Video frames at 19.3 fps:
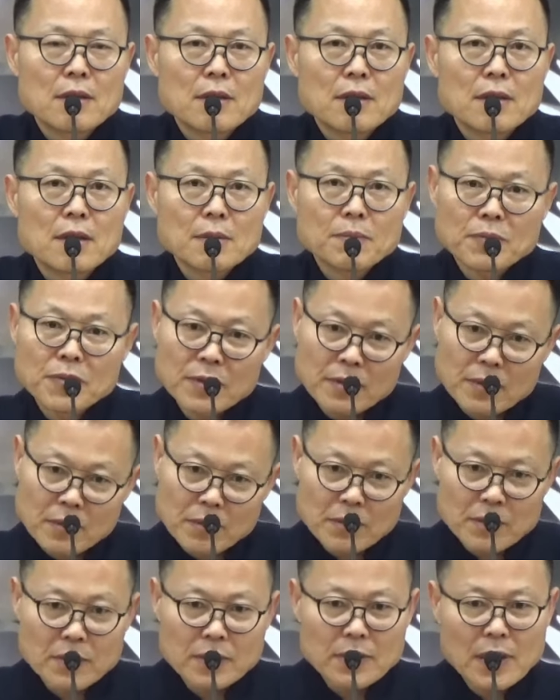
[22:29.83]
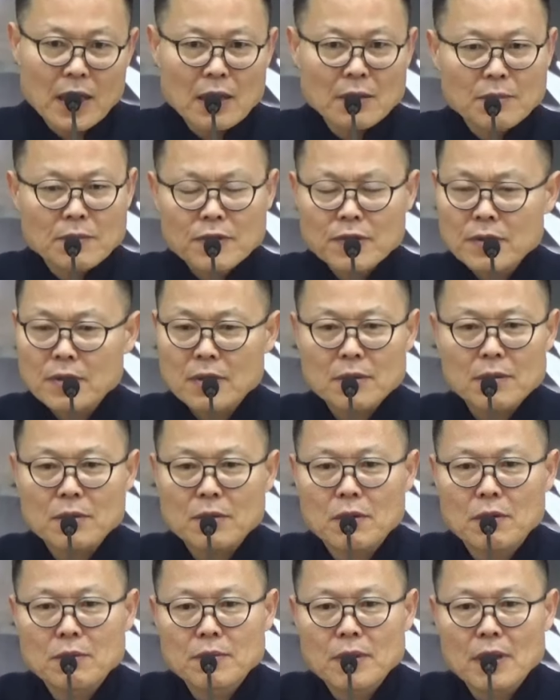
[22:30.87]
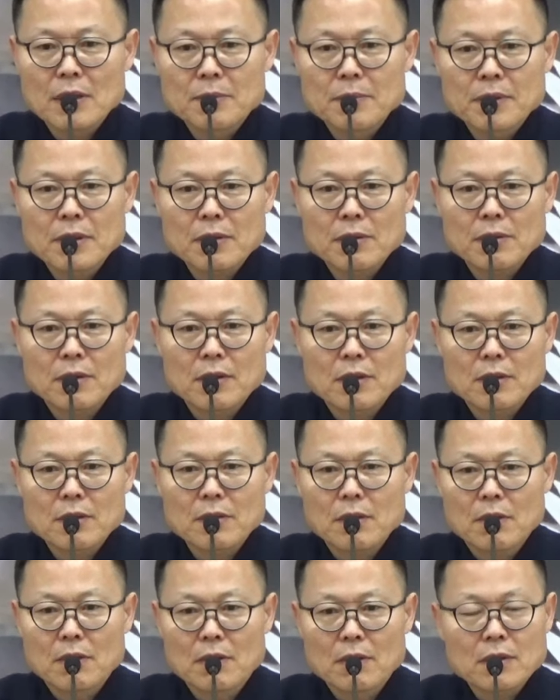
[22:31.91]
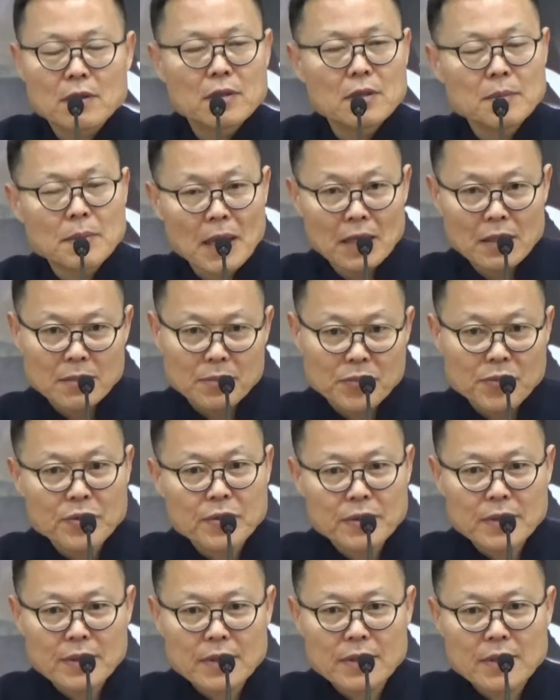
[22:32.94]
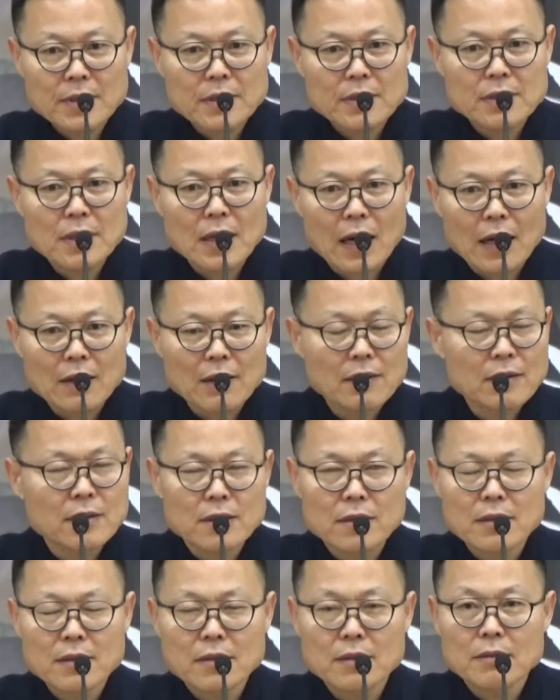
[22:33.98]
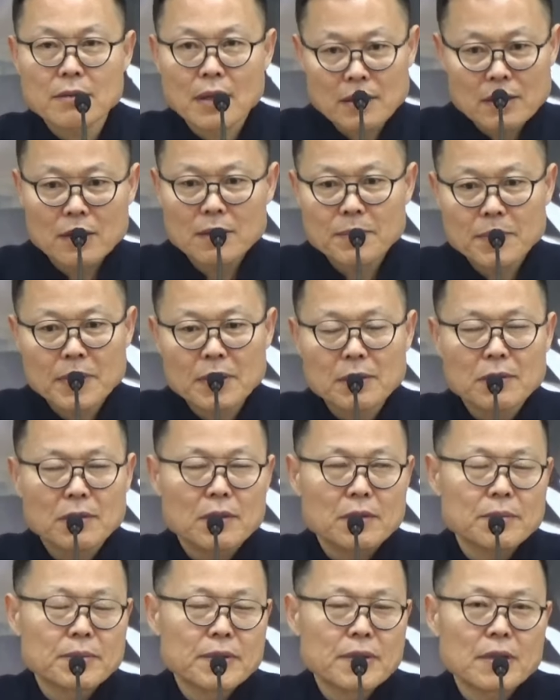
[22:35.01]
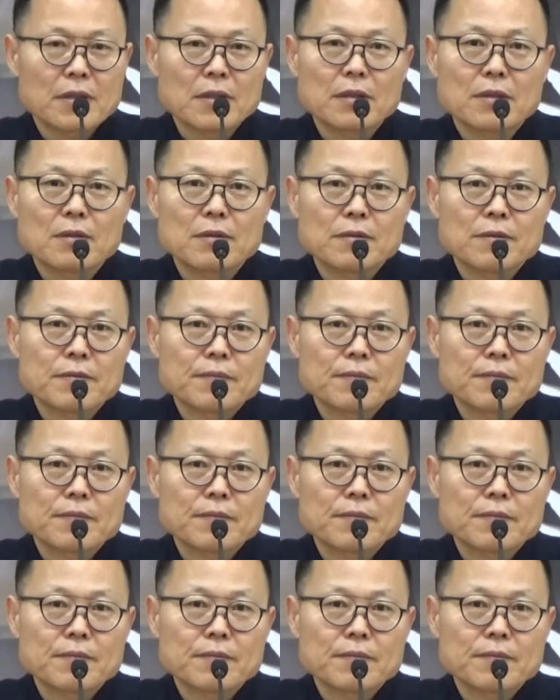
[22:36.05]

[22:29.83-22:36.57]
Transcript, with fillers: 그러니까 불교를 학문적으로 공부할 필요도 없고 그 말이 무슨 뜻인지 알아들으려고 애쓸 필요도 없어요.